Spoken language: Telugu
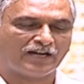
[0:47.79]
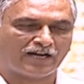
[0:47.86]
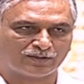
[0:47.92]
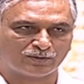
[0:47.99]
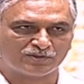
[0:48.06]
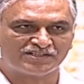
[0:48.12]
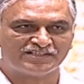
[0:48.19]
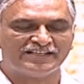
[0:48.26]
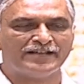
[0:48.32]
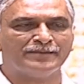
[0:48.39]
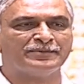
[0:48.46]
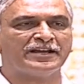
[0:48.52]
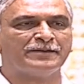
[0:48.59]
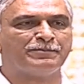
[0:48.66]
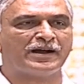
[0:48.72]
ఆ రోజు
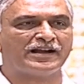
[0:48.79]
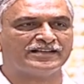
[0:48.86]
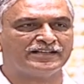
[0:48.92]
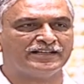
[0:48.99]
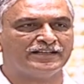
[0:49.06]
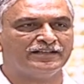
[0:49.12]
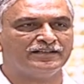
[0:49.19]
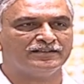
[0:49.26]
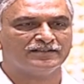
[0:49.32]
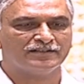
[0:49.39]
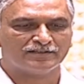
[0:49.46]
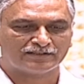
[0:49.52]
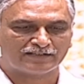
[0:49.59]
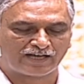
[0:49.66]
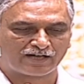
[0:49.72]
డిఎంకే పార్టీ
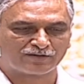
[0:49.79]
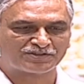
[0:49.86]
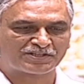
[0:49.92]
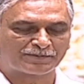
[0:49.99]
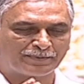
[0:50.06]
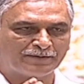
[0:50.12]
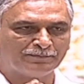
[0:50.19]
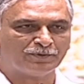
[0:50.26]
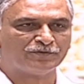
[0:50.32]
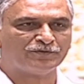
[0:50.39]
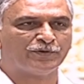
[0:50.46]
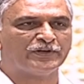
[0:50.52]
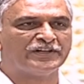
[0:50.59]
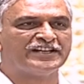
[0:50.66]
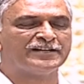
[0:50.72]
నాకు షిప్పింగ్
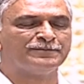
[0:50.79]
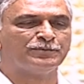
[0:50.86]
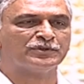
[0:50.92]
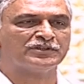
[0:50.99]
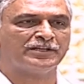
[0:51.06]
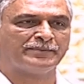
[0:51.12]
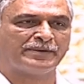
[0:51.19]
పోర్ట్ఫోలియో ఇవ్వకపోతే